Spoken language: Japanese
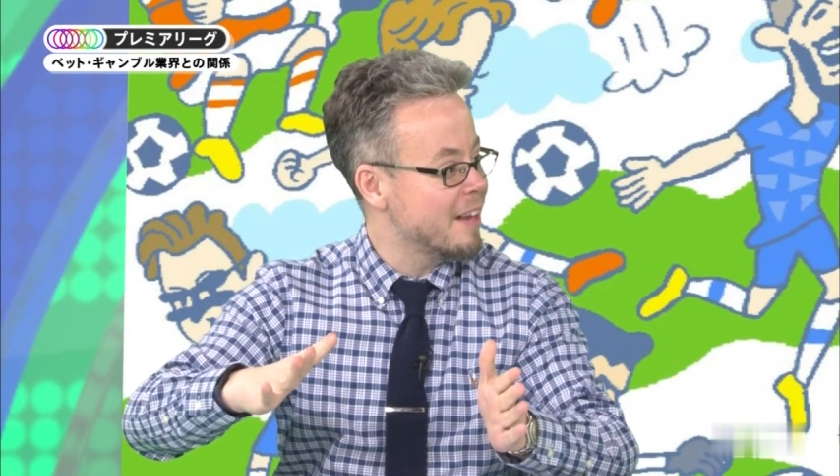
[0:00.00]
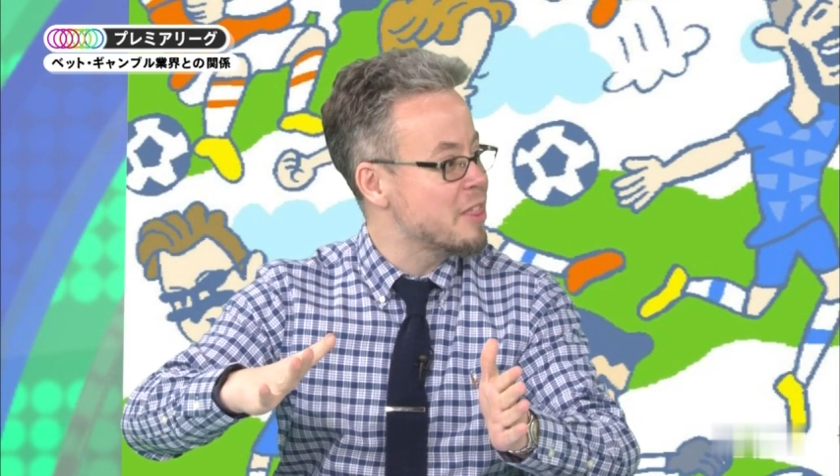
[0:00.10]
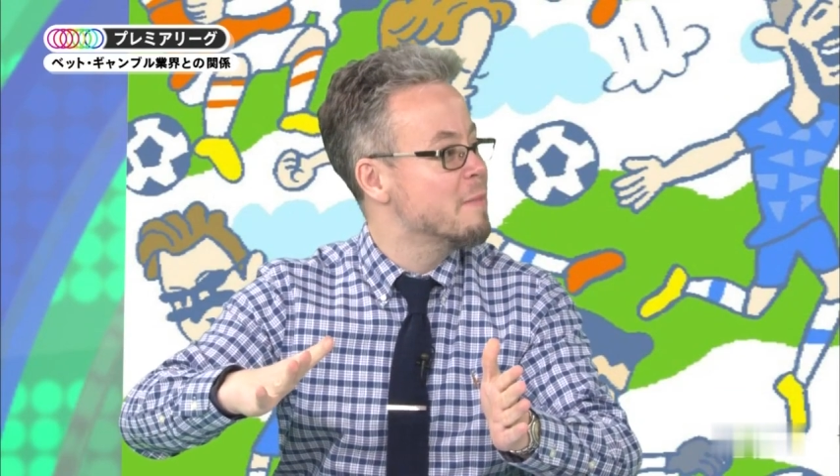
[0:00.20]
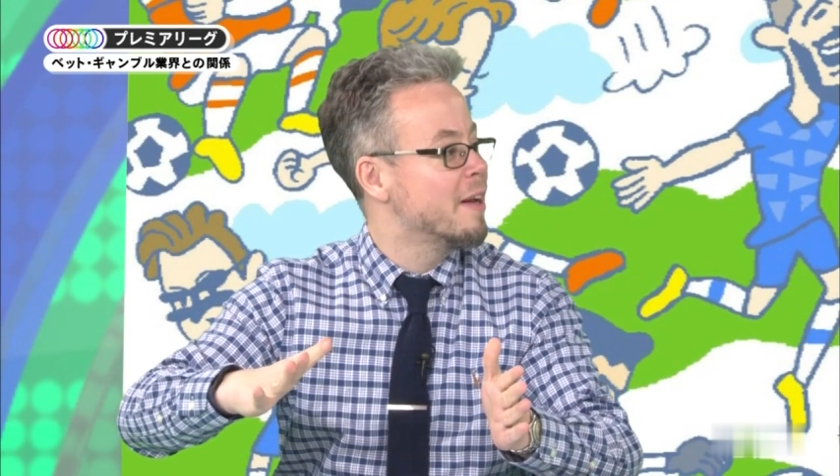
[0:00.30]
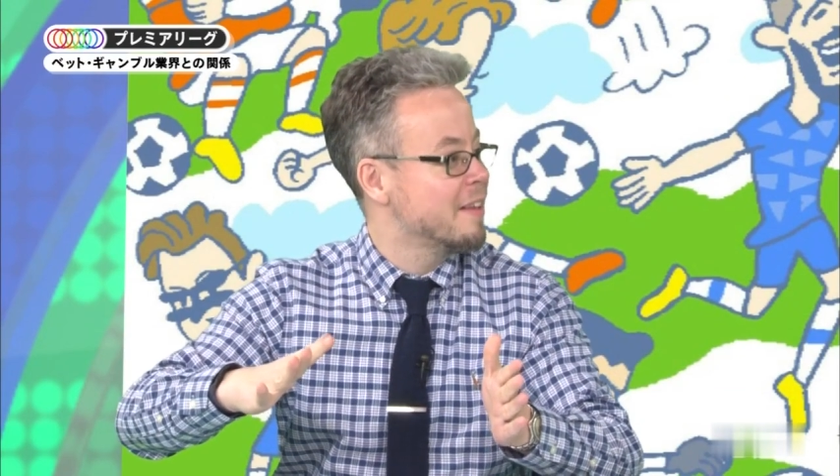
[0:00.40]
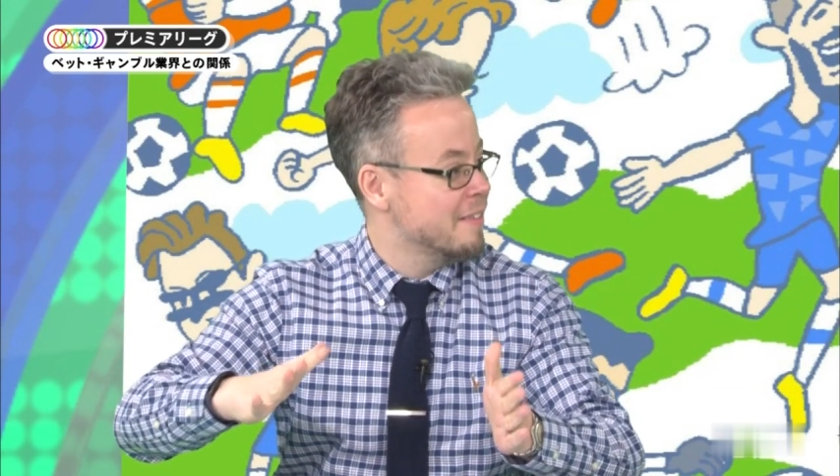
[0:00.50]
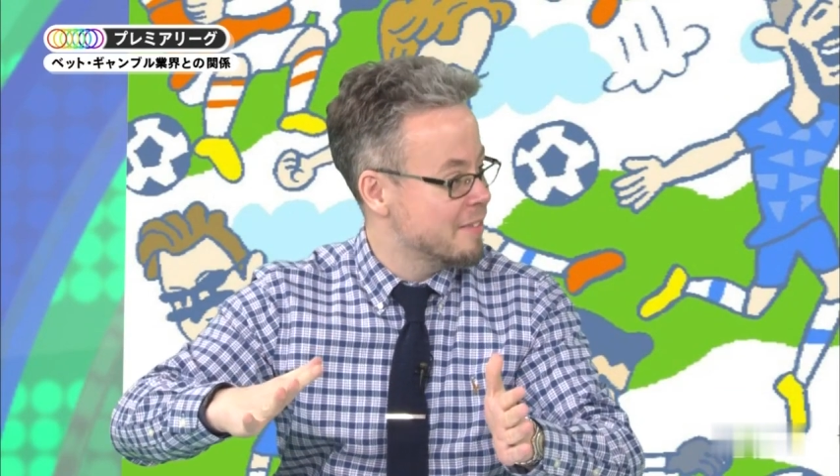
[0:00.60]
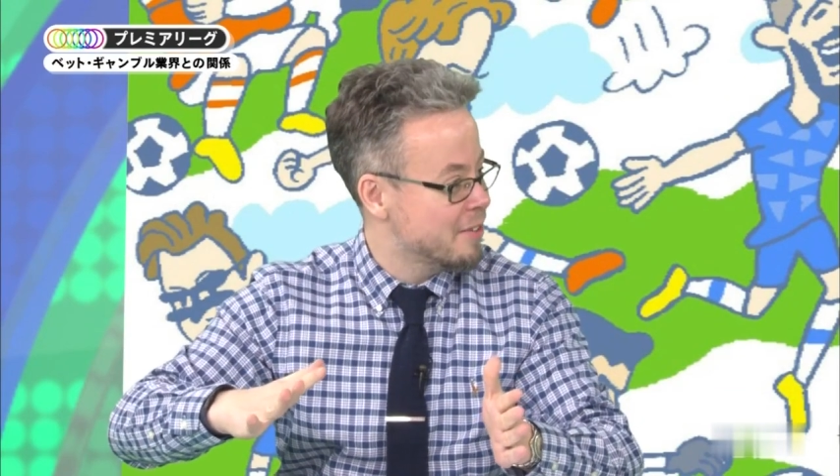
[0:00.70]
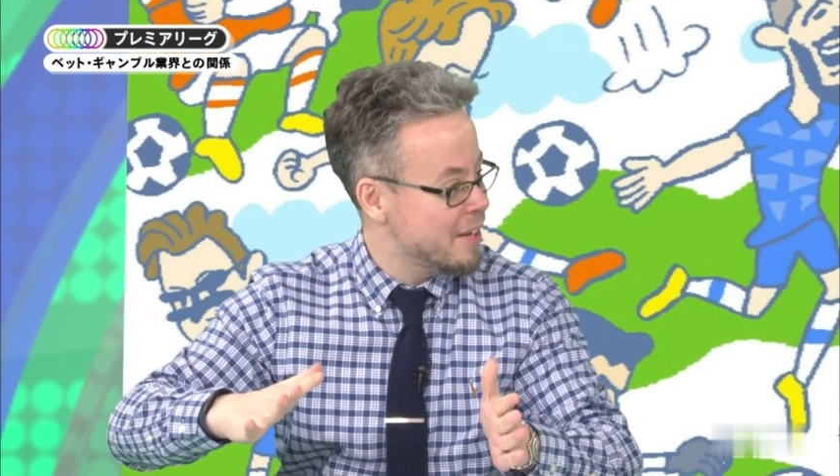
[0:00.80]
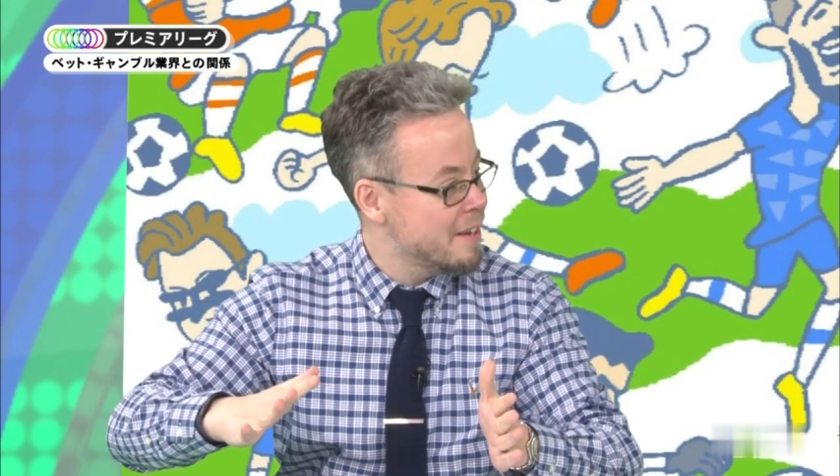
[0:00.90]
立場な
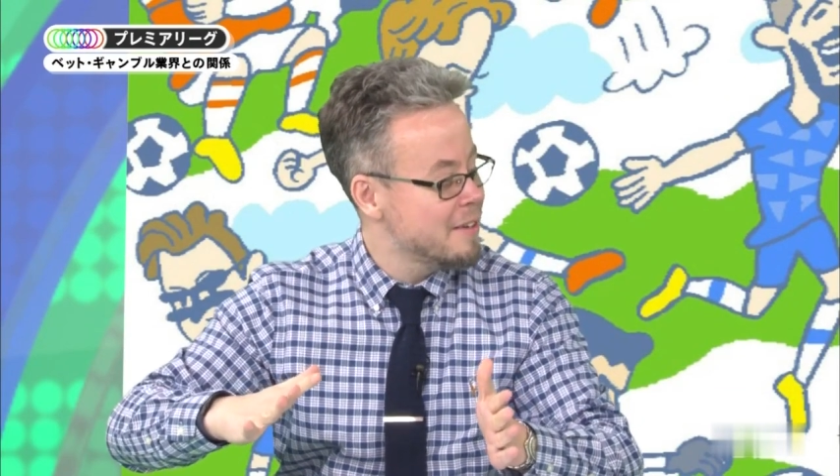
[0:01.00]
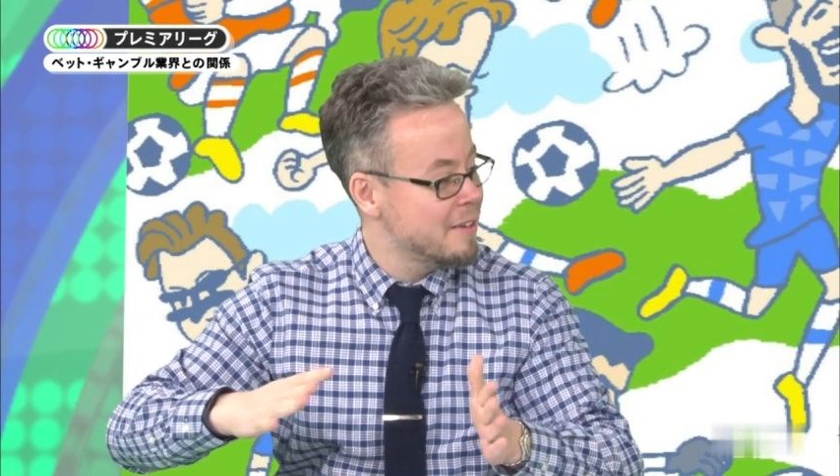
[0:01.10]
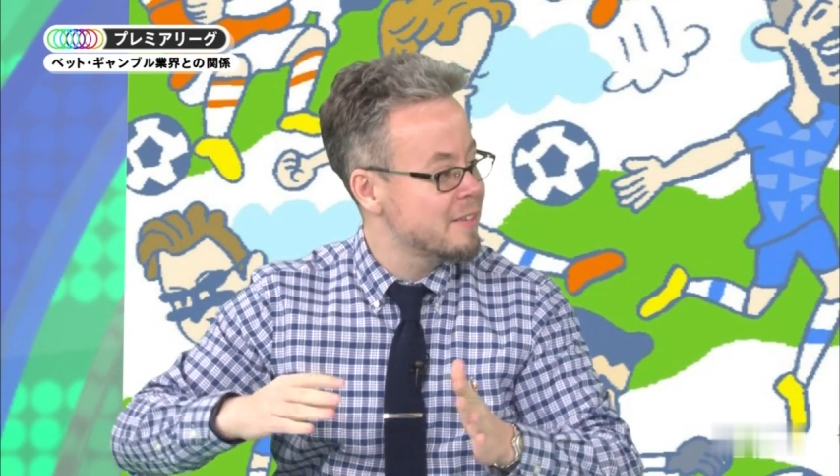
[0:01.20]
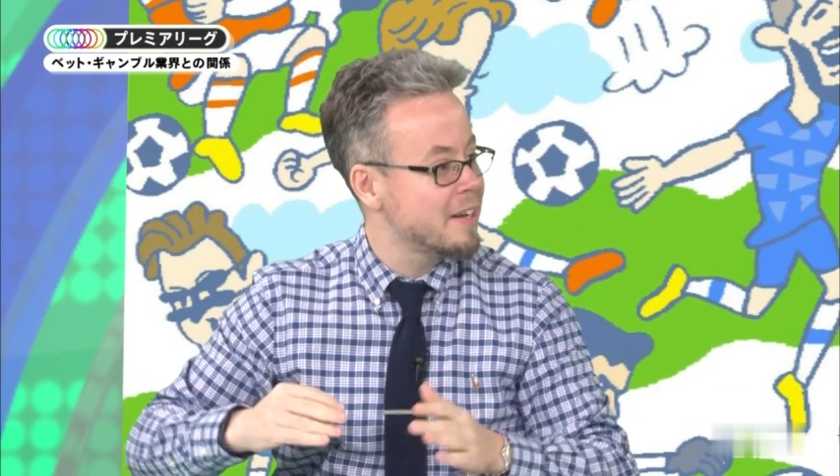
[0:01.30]
んですよね、はいはいはい、です